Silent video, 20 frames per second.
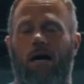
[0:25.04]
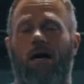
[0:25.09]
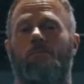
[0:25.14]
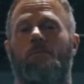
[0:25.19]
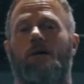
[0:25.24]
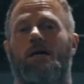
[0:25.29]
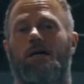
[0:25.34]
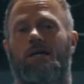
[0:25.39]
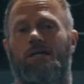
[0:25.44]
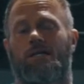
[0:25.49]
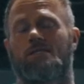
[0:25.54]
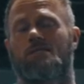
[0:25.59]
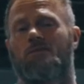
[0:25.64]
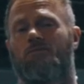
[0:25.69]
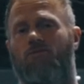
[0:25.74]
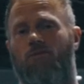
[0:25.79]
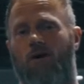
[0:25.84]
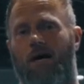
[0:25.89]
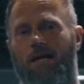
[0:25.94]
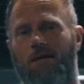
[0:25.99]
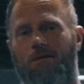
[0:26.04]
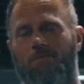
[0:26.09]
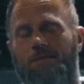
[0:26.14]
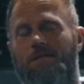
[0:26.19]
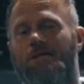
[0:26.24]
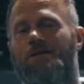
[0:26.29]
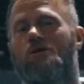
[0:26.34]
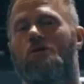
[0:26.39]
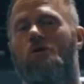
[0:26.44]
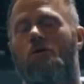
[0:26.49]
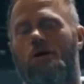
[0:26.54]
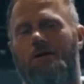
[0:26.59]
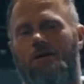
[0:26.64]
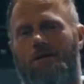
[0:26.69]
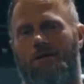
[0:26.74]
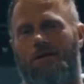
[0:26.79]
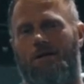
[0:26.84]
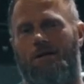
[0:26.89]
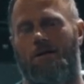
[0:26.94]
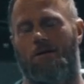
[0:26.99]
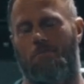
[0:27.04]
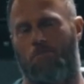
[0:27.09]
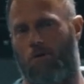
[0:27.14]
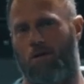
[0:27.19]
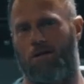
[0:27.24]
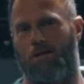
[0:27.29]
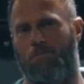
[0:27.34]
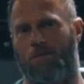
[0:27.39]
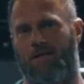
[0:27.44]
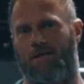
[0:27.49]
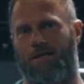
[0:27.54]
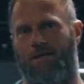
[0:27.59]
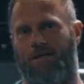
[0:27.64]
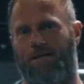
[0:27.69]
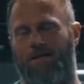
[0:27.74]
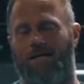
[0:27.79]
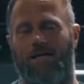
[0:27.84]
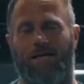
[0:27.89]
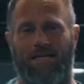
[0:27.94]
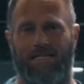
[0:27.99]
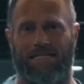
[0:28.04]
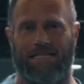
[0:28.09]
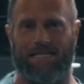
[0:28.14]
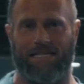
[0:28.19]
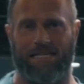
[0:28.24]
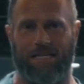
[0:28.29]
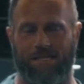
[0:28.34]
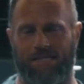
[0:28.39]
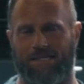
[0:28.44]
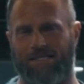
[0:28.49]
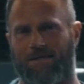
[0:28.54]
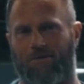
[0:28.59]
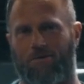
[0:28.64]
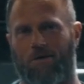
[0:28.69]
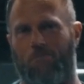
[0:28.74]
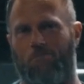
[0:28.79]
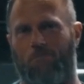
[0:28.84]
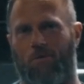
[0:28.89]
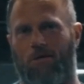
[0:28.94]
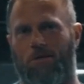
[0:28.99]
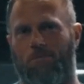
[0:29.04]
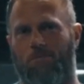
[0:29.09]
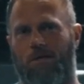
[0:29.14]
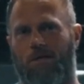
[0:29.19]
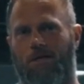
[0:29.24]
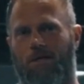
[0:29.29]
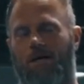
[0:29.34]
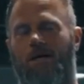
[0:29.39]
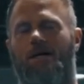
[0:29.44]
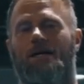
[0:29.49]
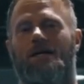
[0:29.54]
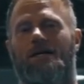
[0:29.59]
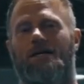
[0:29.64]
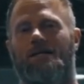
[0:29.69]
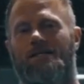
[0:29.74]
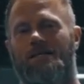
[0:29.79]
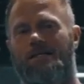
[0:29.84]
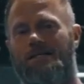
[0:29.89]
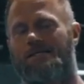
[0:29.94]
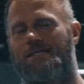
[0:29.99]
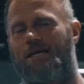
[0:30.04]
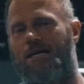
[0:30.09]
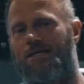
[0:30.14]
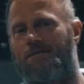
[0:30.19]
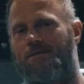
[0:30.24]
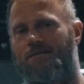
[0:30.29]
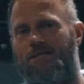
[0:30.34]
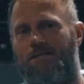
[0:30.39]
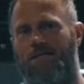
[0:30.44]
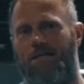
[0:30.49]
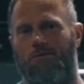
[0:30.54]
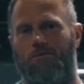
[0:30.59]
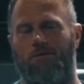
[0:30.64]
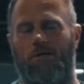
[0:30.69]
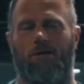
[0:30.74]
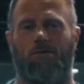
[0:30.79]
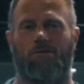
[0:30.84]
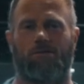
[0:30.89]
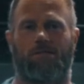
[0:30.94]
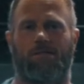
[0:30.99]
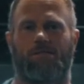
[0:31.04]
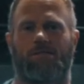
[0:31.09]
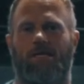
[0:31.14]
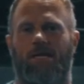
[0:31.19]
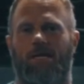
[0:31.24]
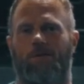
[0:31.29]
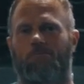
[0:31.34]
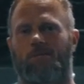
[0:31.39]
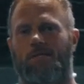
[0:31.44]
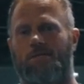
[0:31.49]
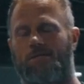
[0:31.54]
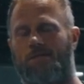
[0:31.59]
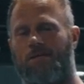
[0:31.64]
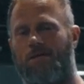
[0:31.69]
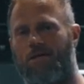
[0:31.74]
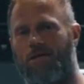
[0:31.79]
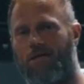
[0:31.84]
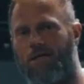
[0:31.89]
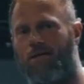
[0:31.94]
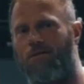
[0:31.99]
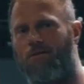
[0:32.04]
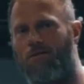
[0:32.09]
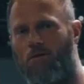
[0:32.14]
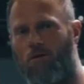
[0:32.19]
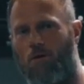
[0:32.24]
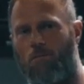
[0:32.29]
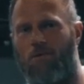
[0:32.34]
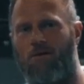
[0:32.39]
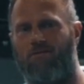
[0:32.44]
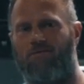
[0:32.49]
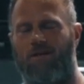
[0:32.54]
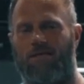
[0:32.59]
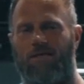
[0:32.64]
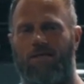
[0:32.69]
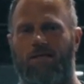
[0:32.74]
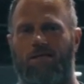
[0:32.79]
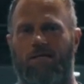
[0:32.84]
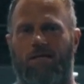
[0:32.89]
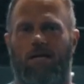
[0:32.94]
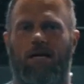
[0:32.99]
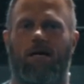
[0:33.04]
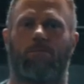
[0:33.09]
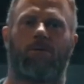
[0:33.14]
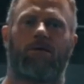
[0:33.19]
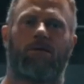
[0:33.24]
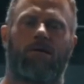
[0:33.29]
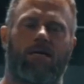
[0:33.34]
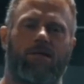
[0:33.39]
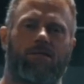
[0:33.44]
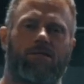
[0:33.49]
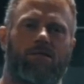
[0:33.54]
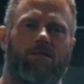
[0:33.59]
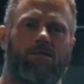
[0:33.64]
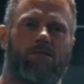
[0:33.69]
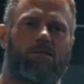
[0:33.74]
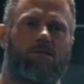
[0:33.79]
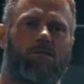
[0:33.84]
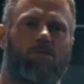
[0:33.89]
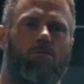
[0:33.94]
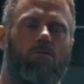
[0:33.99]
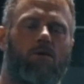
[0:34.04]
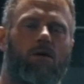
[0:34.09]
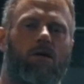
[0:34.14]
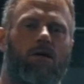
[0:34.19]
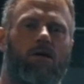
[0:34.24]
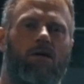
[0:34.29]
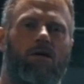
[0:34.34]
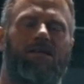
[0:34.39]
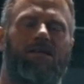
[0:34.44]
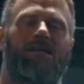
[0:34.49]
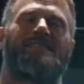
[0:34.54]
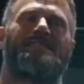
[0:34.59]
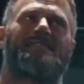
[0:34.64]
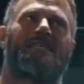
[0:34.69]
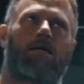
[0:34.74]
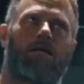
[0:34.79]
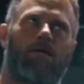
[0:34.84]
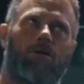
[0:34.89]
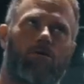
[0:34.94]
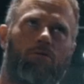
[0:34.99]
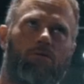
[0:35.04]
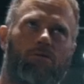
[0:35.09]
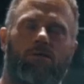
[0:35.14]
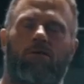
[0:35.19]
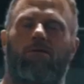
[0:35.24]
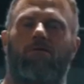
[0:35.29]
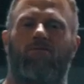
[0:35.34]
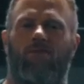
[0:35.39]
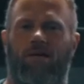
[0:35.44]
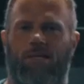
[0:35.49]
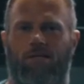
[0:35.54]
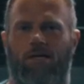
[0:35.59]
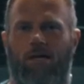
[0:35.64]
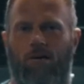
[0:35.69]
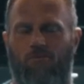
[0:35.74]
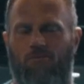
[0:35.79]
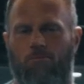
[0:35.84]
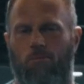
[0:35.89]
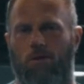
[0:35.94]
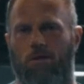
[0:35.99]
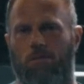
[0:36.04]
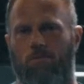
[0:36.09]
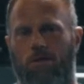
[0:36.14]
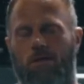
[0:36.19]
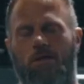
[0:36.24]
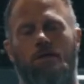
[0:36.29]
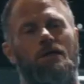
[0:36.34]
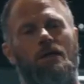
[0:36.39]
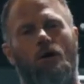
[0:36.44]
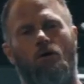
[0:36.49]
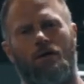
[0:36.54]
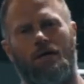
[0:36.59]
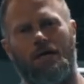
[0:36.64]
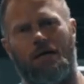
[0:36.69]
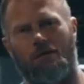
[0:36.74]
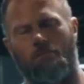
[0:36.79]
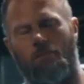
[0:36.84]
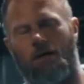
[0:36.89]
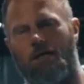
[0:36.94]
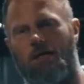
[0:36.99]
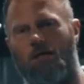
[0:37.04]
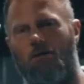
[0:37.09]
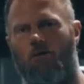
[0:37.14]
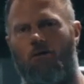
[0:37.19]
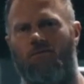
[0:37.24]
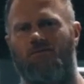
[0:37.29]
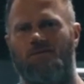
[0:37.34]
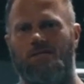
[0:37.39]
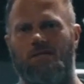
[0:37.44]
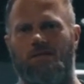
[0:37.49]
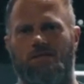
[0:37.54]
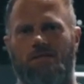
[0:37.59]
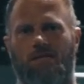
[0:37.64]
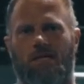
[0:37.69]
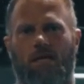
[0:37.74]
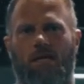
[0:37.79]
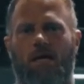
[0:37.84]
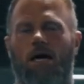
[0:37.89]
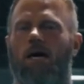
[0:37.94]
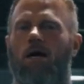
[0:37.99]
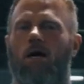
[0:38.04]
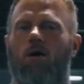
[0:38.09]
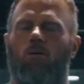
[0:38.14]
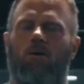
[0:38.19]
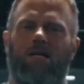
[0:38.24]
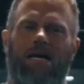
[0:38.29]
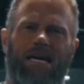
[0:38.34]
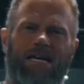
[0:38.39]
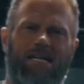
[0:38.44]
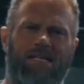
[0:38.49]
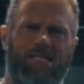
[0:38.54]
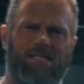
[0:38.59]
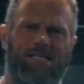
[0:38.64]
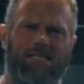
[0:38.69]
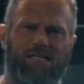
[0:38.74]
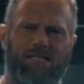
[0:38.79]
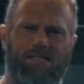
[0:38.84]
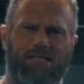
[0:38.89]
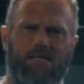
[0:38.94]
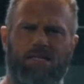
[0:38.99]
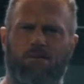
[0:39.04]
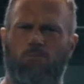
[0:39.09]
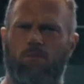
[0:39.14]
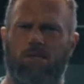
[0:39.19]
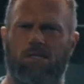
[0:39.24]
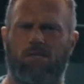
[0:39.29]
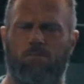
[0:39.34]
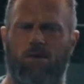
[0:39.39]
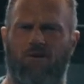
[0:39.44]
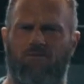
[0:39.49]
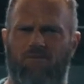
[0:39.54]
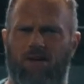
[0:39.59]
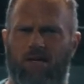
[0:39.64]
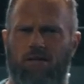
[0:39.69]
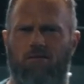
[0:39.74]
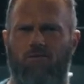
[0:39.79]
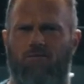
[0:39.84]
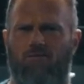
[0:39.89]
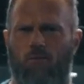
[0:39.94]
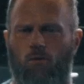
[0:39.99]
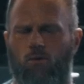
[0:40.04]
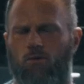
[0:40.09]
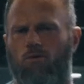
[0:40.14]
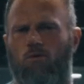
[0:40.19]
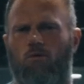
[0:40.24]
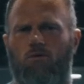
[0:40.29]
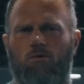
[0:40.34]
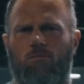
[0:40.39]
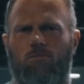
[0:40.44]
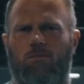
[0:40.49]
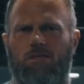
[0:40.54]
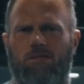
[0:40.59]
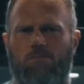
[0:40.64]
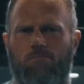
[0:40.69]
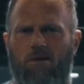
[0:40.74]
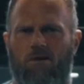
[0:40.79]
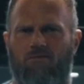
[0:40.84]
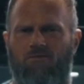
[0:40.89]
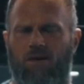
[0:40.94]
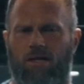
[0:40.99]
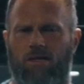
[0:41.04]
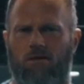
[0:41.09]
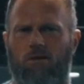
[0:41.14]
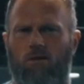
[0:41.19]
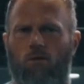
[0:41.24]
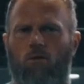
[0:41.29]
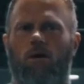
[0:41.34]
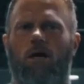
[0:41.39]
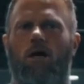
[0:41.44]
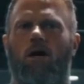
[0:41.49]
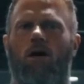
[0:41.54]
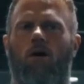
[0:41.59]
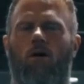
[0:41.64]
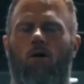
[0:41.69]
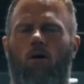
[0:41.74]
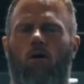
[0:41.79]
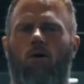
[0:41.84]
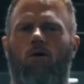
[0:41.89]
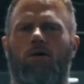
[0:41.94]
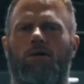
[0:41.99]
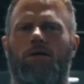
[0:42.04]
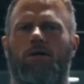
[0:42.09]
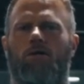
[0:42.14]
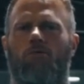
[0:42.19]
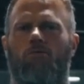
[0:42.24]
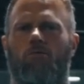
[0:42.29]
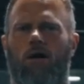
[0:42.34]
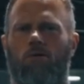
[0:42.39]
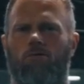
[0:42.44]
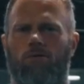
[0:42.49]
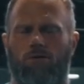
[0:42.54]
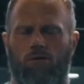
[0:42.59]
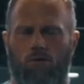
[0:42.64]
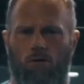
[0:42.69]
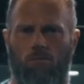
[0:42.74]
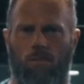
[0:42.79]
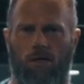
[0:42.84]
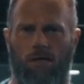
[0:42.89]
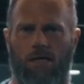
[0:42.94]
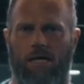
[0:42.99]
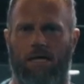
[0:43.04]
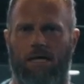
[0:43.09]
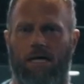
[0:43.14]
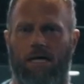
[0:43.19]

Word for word: haben. Das sind vor allem die neuen Bodybuilder, die Instagram-Bodybuilder, die zeichnen sich dadurch aus, dass sie eben diesen geringen Körperfettanteil haben, im Gegensatz zu seriöseren Wettkampf-Bodybuildern, die auch gerne mal in eine Off-Season gehen und eigentlich nicht, nicht um das perfekte Foto und um diesen perfekten Look all year round kümmern.